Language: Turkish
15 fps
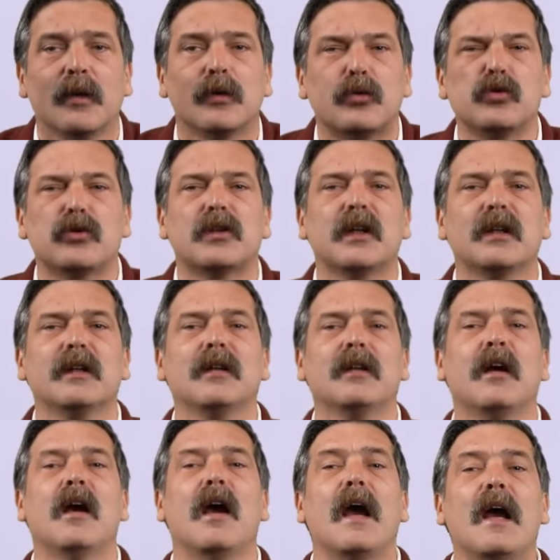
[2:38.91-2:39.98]
Türkiye'nin
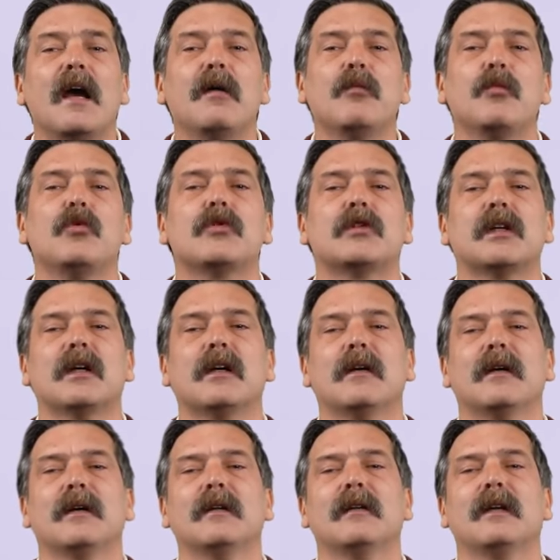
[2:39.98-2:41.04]
en büyük
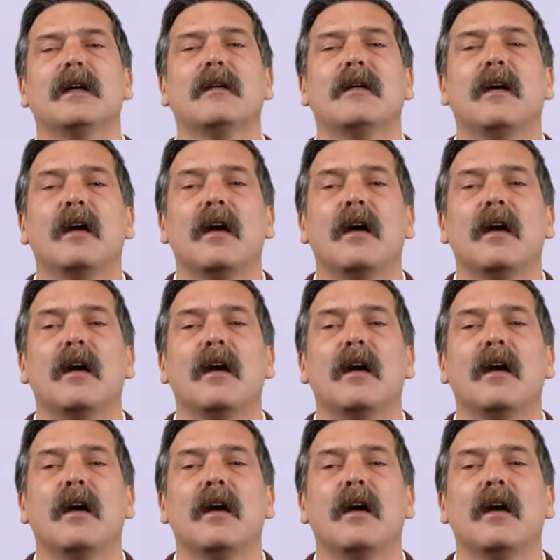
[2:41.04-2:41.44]
şehirlerinden